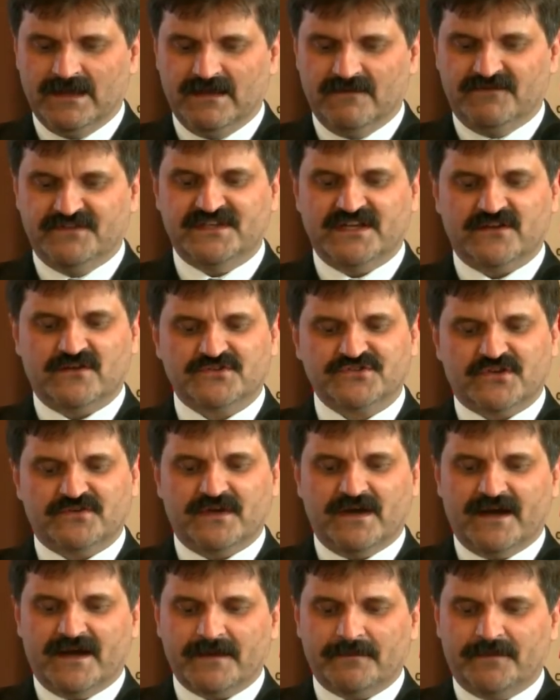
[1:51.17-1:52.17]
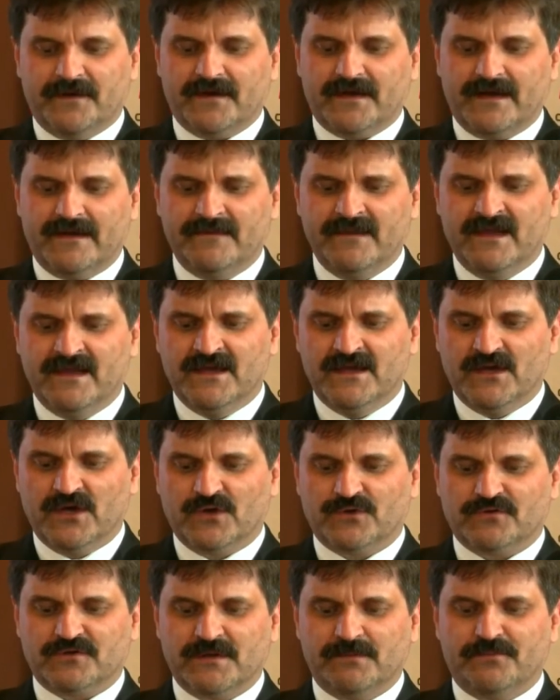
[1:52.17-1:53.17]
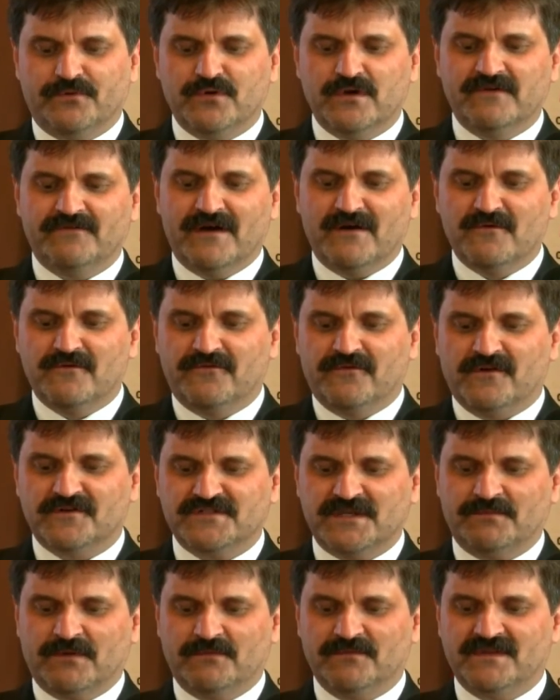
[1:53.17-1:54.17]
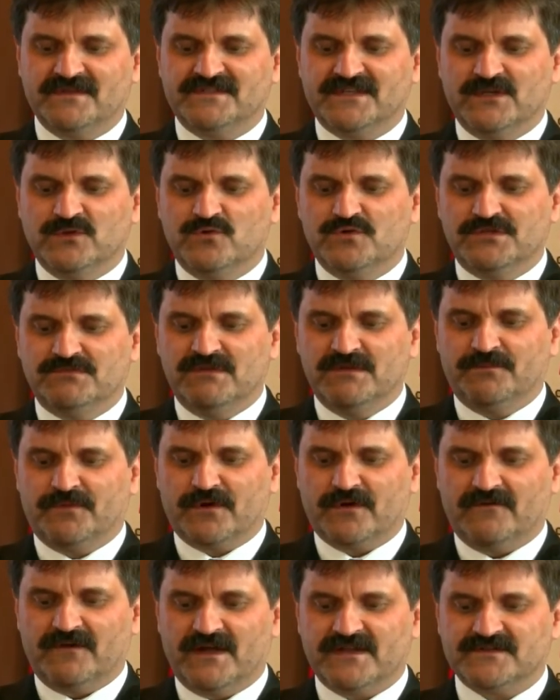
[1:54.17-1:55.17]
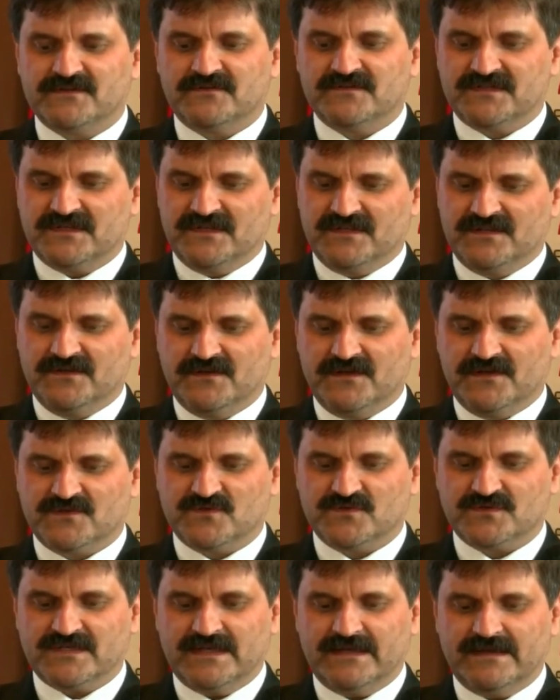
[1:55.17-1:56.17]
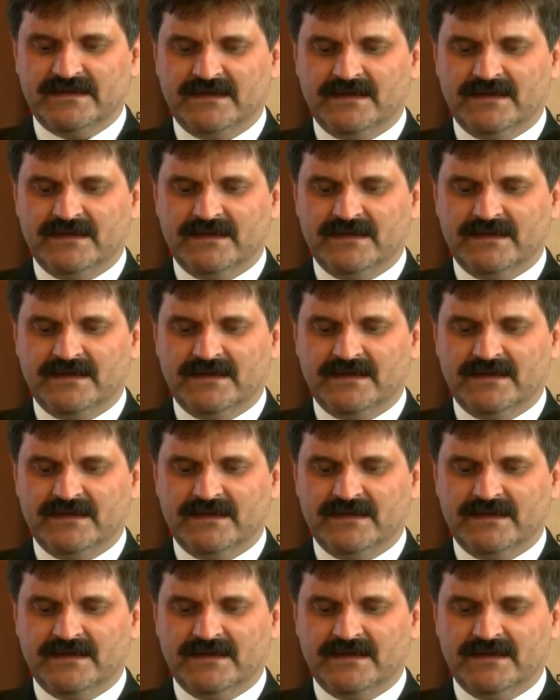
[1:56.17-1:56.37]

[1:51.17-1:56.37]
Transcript: Widziano Johna Harpera, który pływał w wodzie pomiędzy ludźmi, prowadząc ich do Jezusa.